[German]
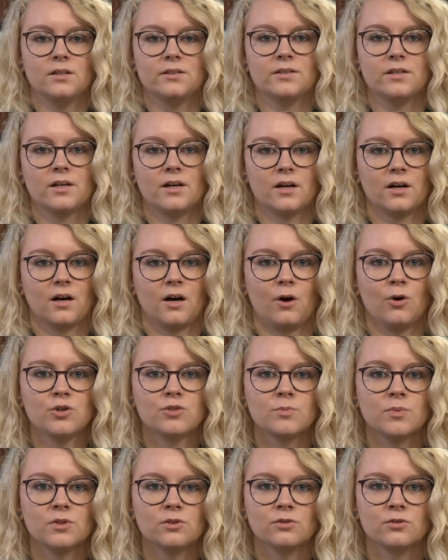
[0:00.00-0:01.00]
Der
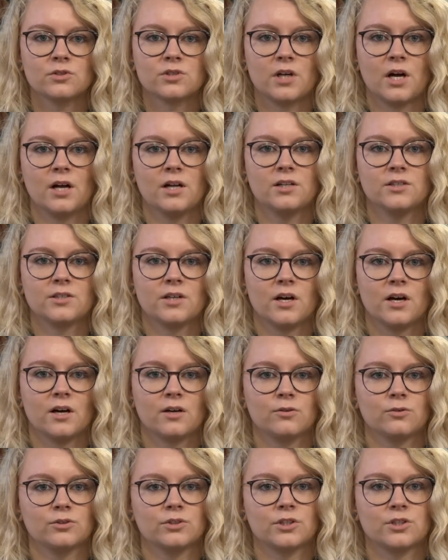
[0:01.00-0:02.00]

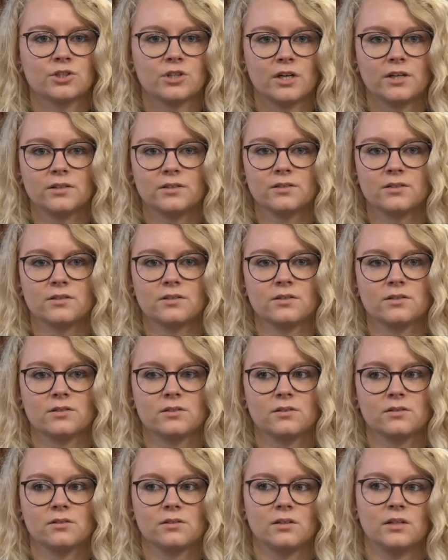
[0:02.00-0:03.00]
Ausbildungsalltag unterscheidet
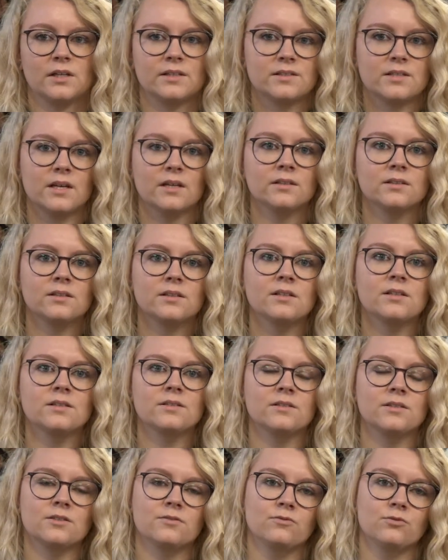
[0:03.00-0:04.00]
sich
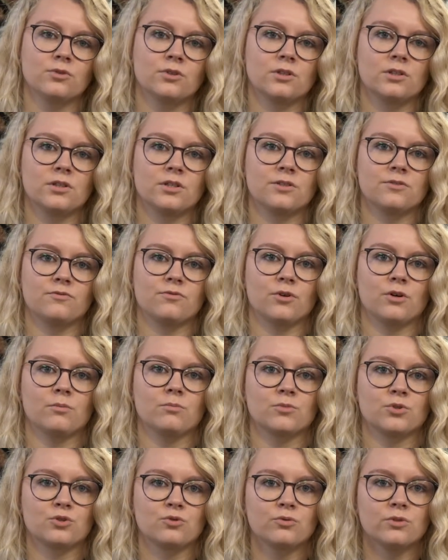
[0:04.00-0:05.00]
letztendlich nicht wirklich
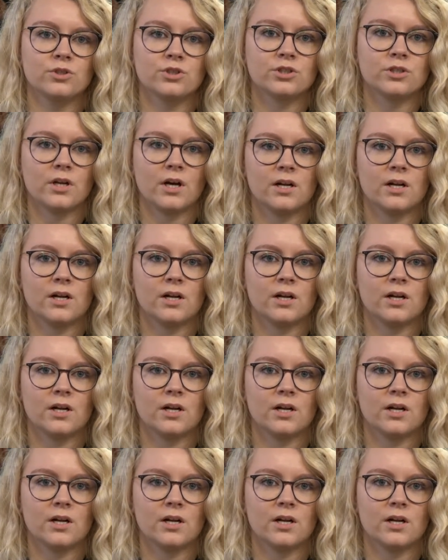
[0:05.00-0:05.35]
vom schulischen